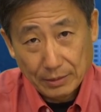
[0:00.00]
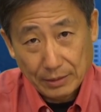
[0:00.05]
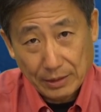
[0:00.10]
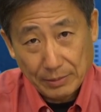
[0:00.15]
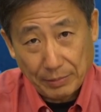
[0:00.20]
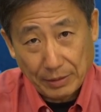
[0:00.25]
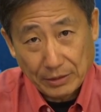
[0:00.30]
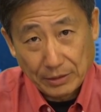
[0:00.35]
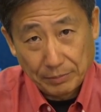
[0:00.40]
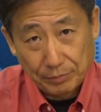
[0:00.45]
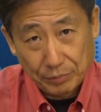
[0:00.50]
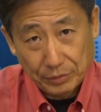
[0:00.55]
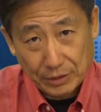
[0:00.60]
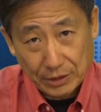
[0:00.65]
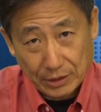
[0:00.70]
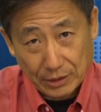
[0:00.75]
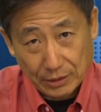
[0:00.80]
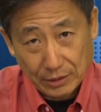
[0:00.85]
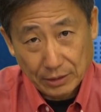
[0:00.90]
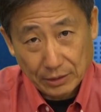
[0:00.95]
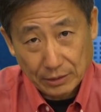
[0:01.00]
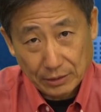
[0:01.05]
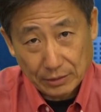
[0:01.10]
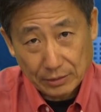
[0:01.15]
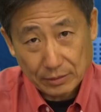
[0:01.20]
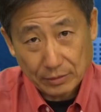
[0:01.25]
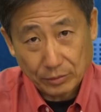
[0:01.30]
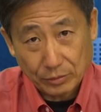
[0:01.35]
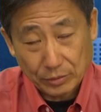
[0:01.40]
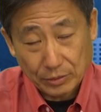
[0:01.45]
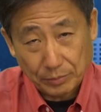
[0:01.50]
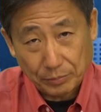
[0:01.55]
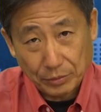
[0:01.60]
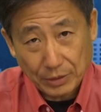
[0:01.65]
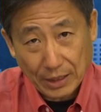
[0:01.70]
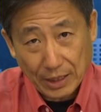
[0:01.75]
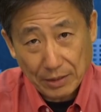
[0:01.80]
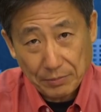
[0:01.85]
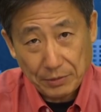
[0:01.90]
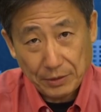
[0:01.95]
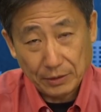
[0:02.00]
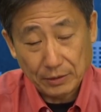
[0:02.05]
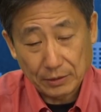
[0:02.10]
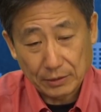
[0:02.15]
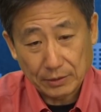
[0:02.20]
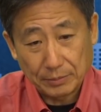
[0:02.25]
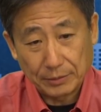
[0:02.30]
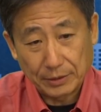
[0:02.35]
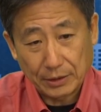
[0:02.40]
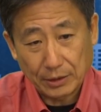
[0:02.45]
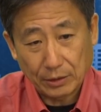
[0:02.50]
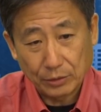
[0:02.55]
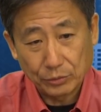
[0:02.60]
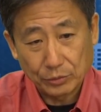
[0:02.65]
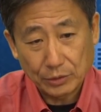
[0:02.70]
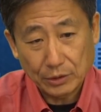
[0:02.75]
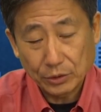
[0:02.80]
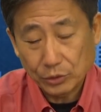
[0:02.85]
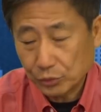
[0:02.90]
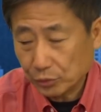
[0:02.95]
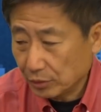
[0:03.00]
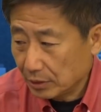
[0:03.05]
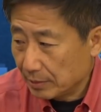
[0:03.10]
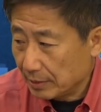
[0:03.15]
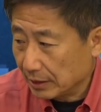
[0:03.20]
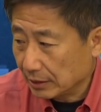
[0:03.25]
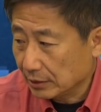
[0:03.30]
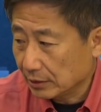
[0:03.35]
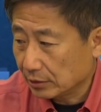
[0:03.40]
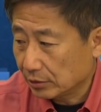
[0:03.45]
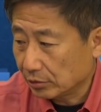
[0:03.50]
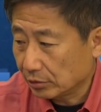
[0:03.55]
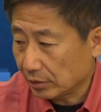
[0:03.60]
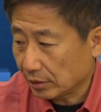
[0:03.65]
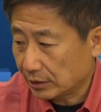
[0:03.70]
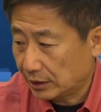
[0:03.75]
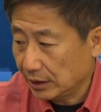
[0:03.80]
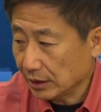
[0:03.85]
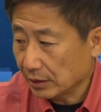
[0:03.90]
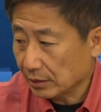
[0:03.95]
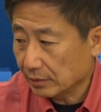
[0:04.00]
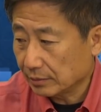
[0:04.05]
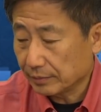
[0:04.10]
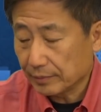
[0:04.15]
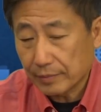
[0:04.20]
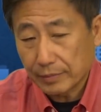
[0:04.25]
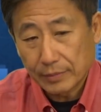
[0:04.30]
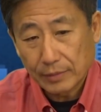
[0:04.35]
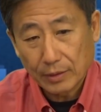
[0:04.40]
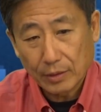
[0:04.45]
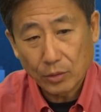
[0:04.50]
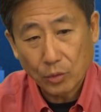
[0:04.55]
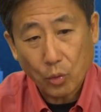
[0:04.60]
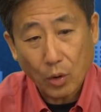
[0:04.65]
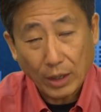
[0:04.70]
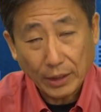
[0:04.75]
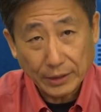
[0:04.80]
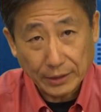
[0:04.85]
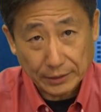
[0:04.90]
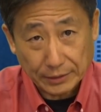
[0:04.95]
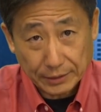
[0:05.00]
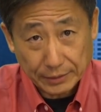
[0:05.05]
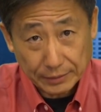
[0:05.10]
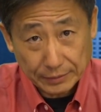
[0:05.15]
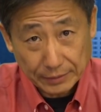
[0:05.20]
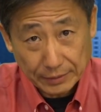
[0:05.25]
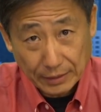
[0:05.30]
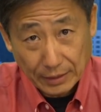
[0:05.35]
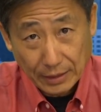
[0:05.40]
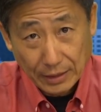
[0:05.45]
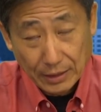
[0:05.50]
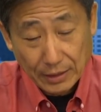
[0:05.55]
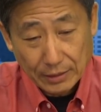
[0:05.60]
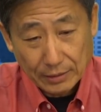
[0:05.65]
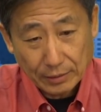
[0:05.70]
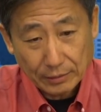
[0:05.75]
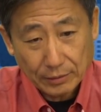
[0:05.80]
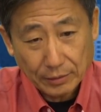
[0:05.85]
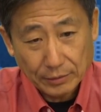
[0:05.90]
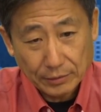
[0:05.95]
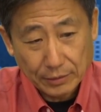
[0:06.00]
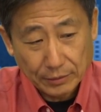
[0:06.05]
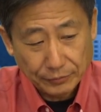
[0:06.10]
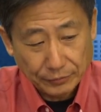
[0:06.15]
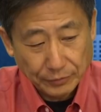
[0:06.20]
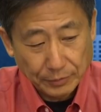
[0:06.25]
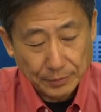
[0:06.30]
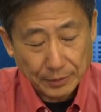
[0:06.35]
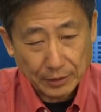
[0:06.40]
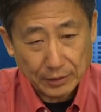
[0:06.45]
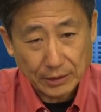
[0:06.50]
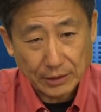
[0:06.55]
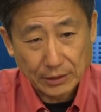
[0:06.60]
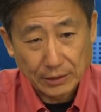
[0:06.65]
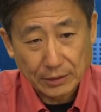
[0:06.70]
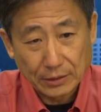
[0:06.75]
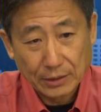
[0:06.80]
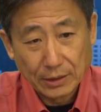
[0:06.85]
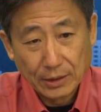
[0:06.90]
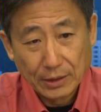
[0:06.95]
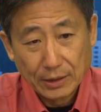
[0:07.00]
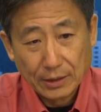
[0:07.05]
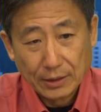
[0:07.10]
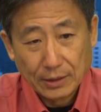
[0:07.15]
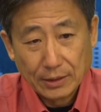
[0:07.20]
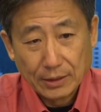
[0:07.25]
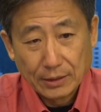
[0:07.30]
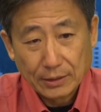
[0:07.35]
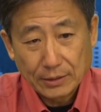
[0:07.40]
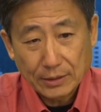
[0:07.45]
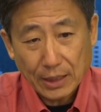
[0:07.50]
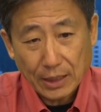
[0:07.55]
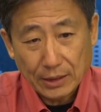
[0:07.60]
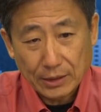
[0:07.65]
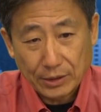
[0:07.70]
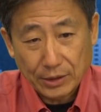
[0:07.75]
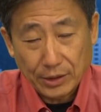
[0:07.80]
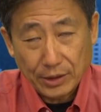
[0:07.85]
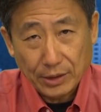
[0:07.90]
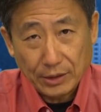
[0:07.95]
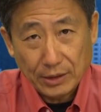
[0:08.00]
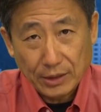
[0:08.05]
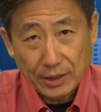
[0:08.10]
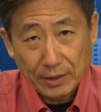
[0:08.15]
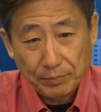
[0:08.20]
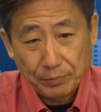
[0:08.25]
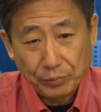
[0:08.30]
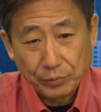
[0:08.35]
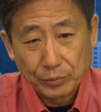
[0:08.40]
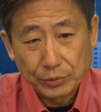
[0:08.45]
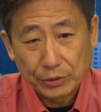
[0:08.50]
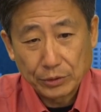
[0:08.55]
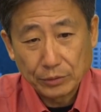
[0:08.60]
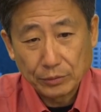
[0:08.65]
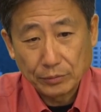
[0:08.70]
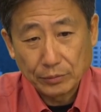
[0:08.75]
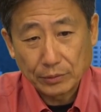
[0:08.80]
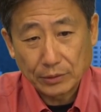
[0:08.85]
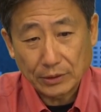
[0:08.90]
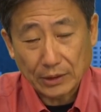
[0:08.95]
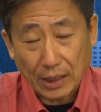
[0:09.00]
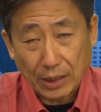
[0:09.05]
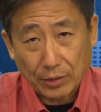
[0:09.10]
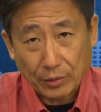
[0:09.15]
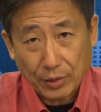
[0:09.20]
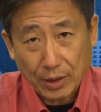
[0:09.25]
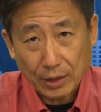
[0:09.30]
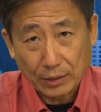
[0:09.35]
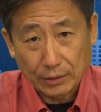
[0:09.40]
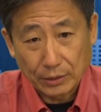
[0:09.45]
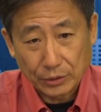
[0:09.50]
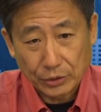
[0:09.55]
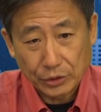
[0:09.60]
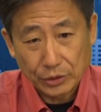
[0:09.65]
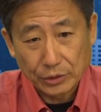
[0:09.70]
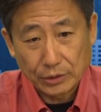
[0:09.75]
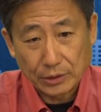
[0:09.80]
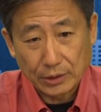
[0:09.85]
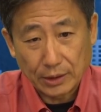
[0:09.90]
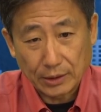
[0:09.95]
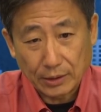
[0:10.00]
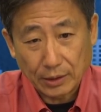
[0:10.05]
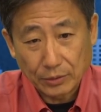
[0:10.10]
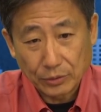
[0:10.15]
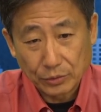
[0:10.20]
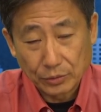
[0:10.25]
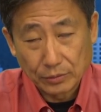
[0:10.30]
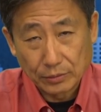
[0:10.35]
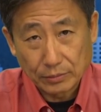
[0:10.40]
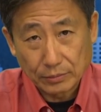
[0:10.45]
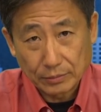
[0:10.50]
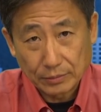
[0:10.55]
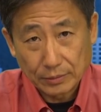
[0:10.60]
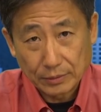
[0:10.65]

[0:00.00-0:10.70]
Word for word: 一般人不提的或者不开辟的这么一条路。这个书的名字就叫静，Quiet，嗯，然后它有一个副标题。在喋喋不休讲话的世界当中，